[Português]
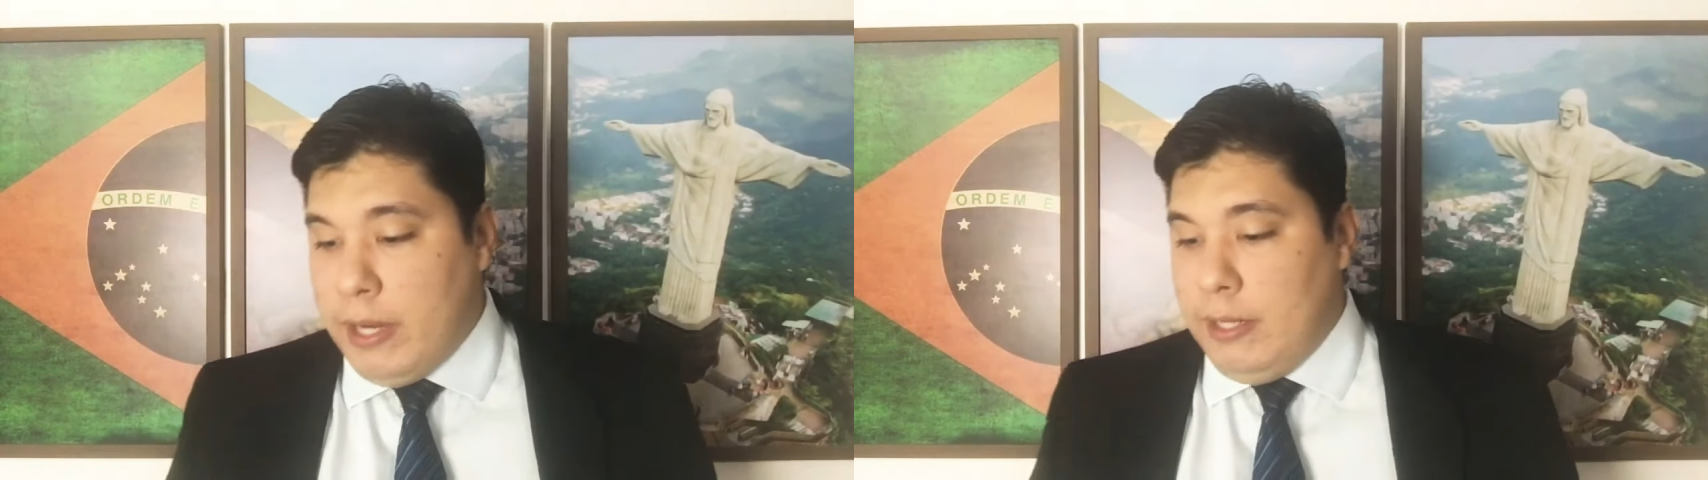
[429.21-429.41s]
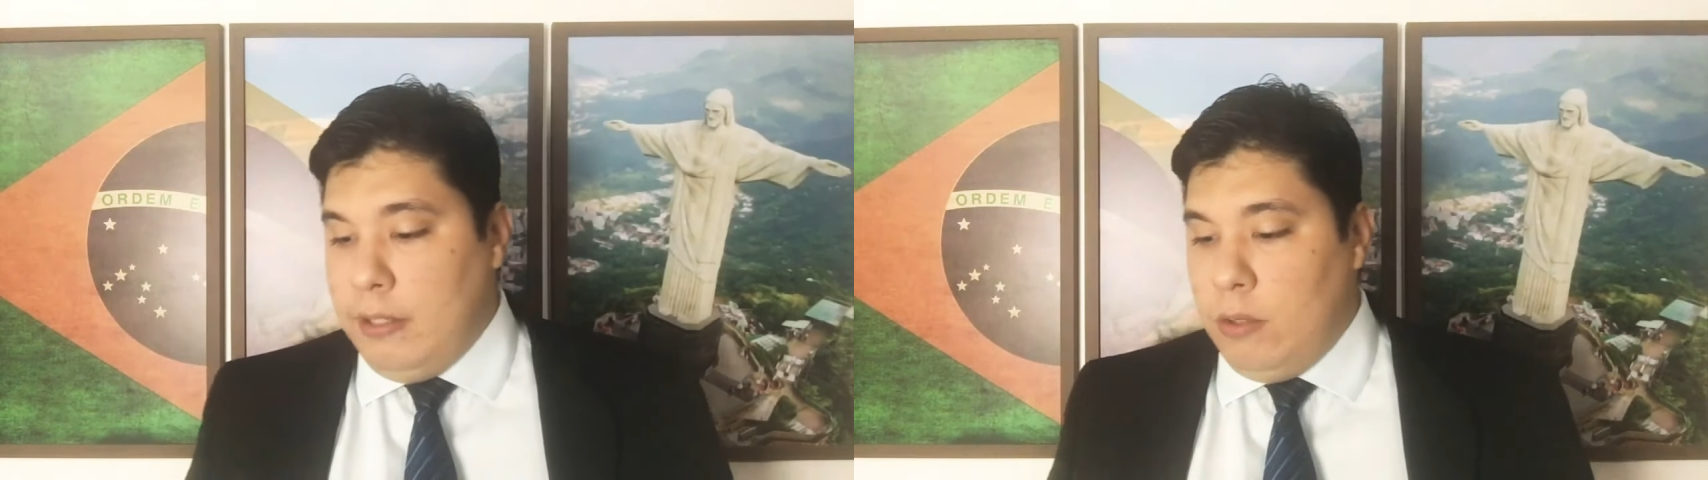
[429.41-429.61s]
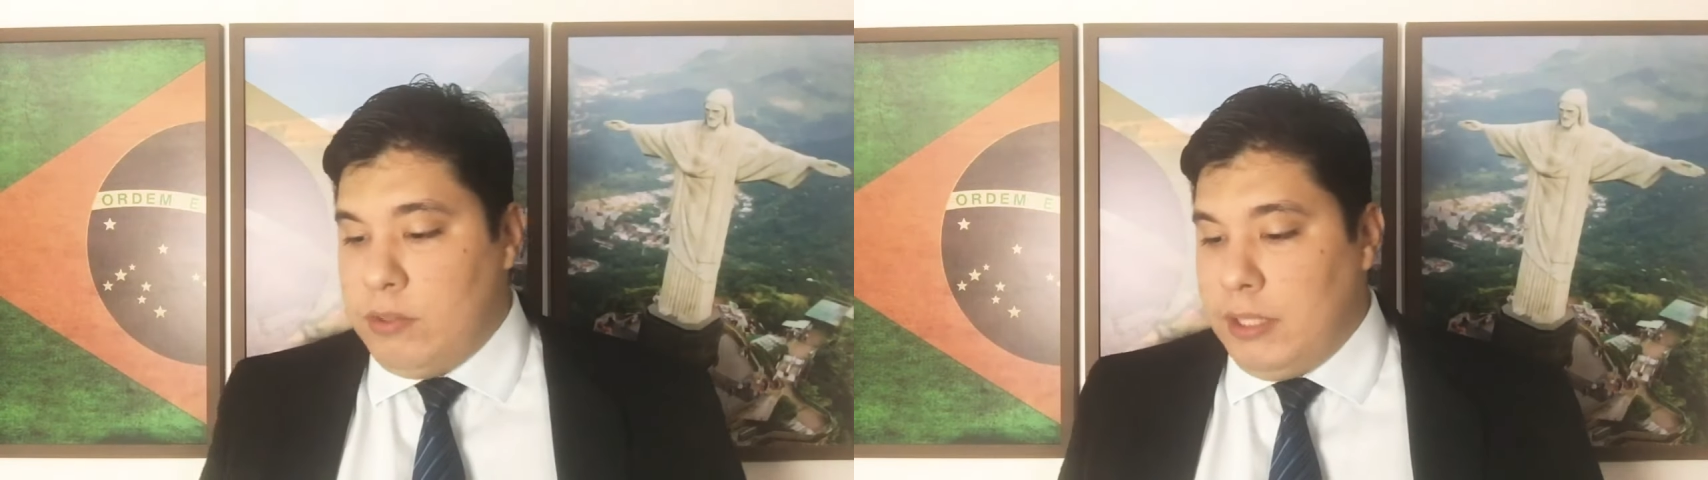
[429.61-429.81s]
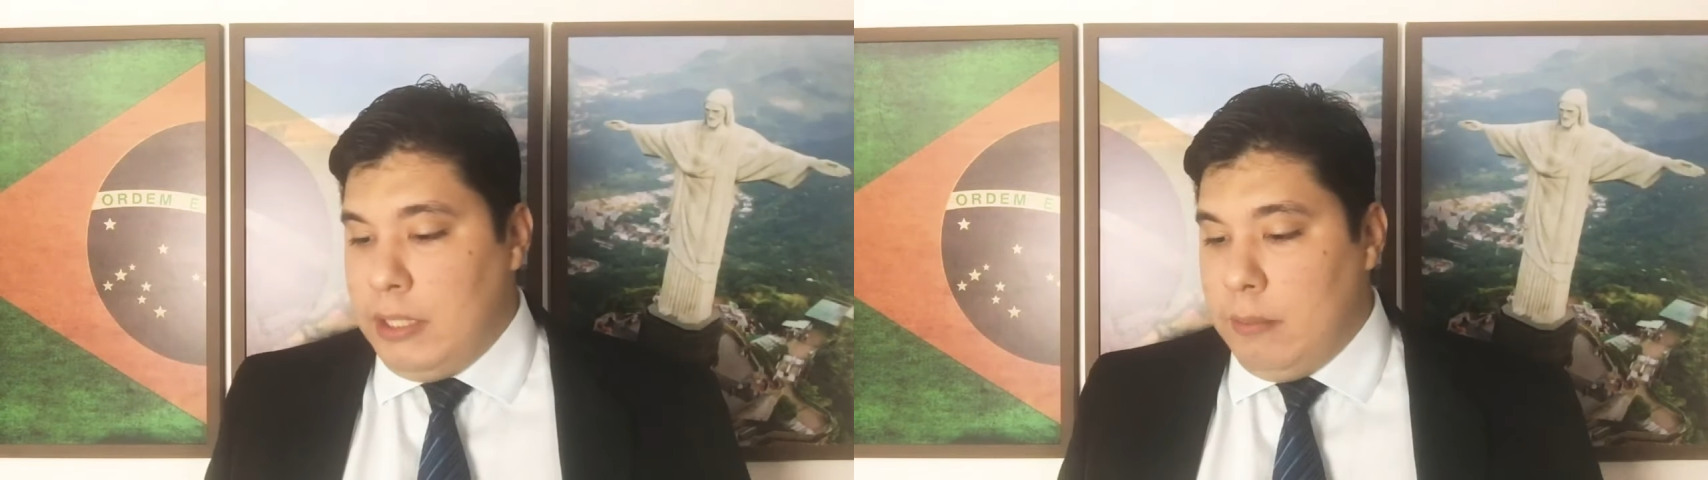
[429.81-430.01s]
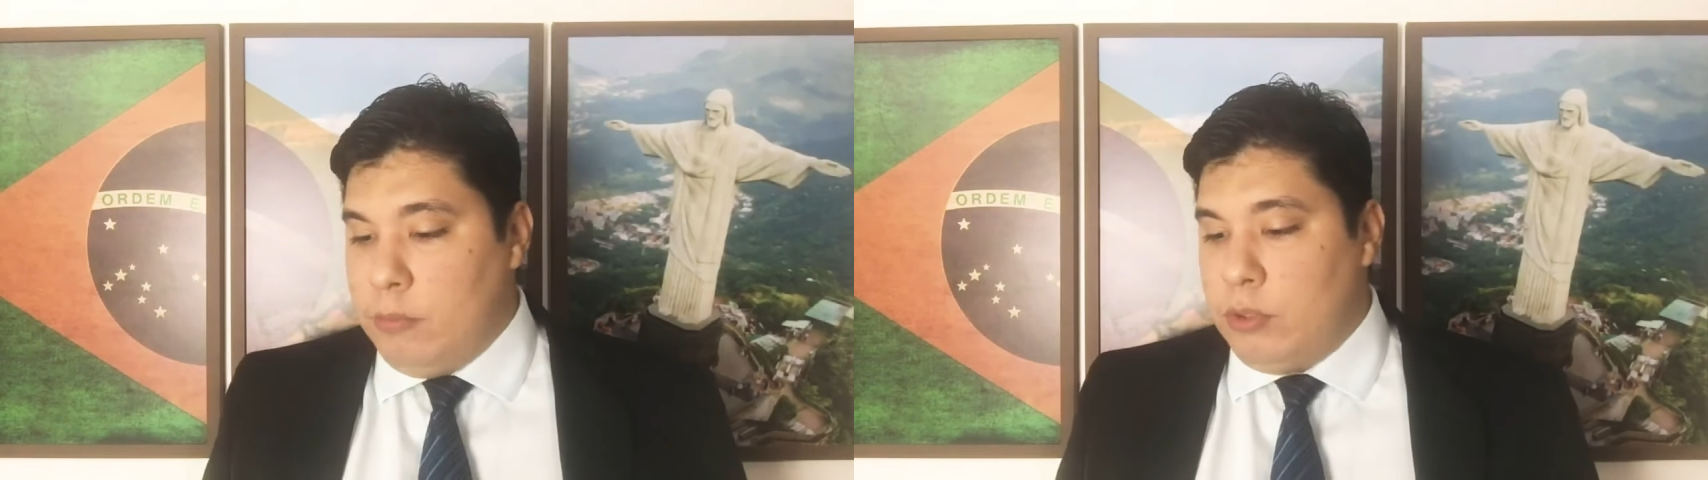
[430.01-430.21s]
e não
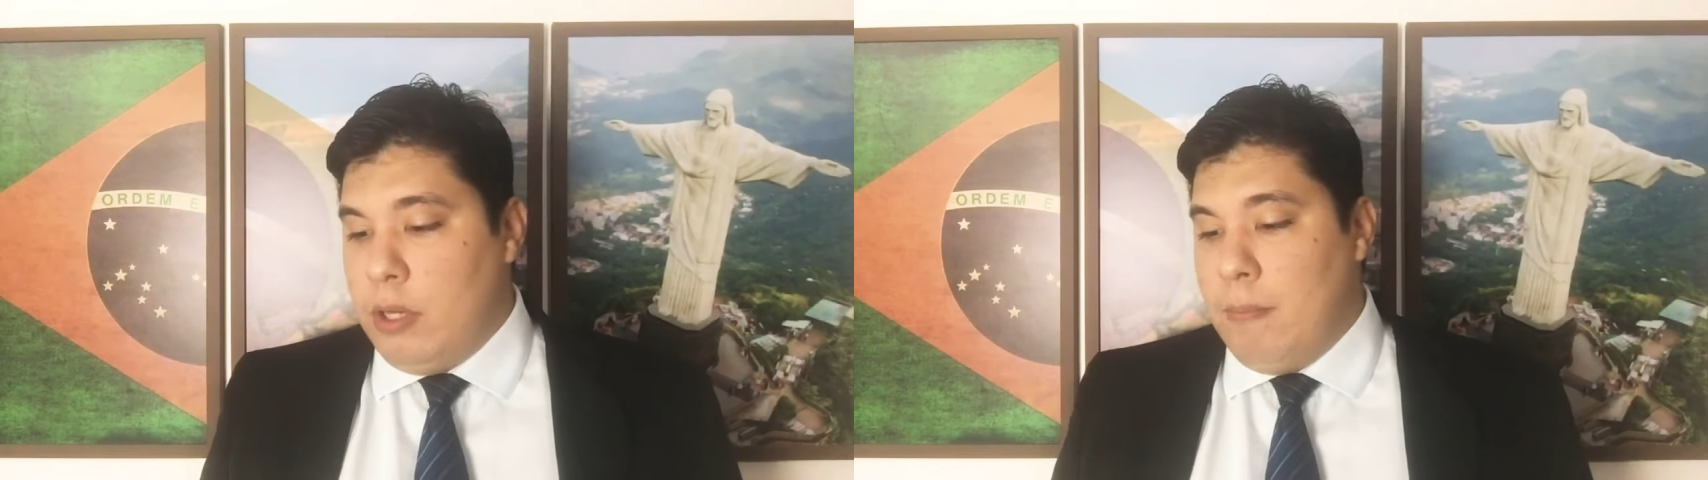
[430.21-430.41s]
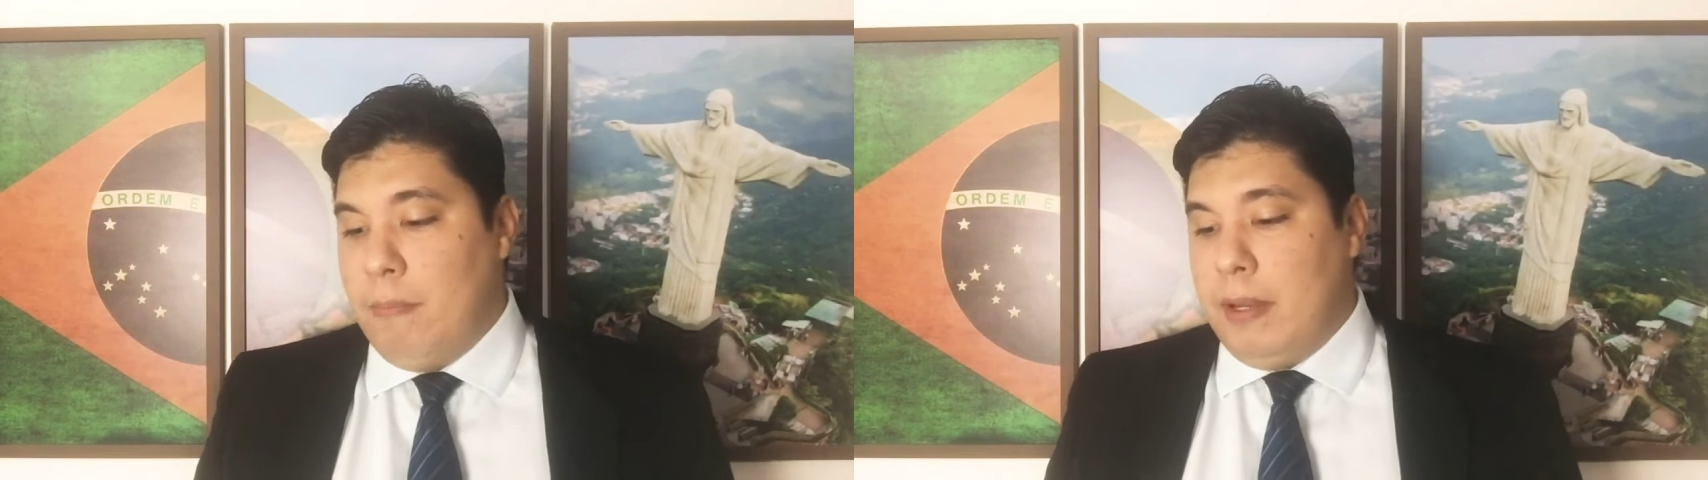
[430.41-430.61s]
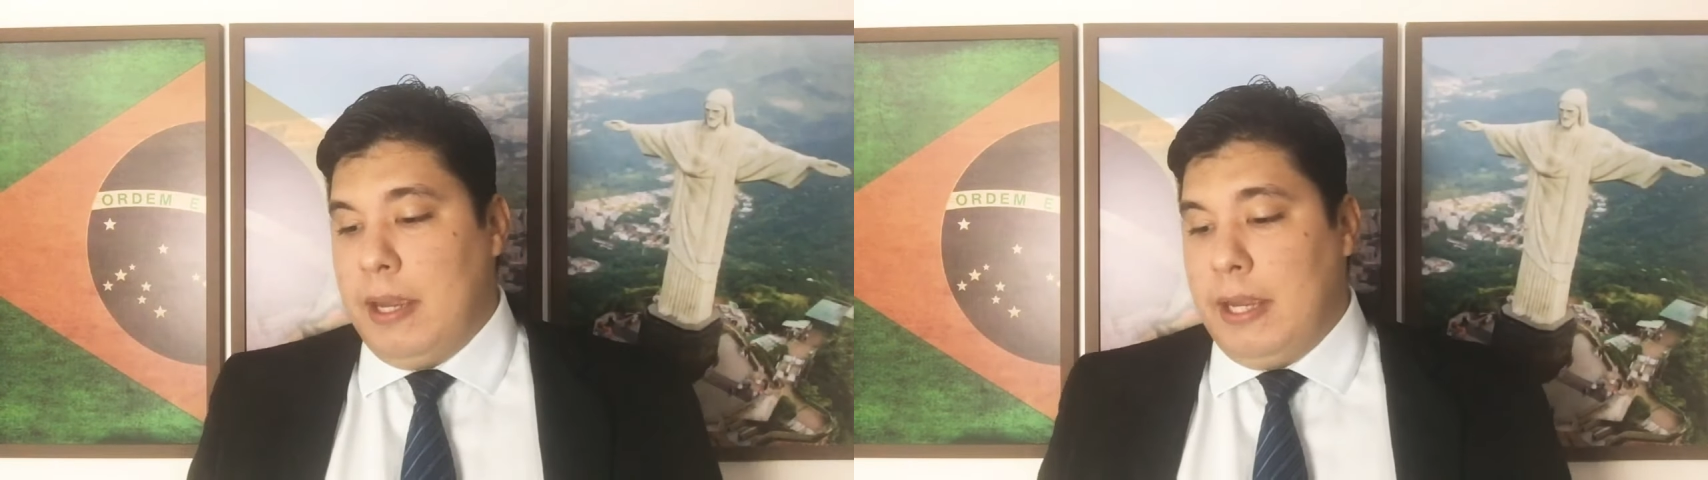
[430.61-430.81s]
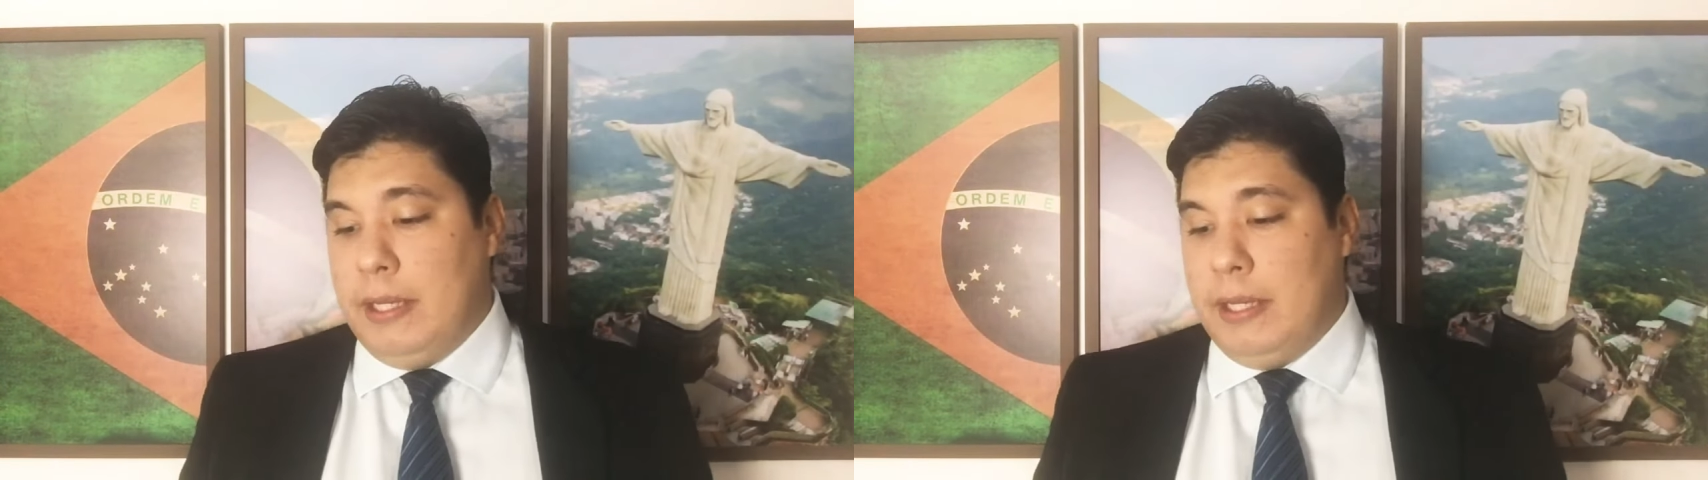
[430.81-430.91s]
seremos é,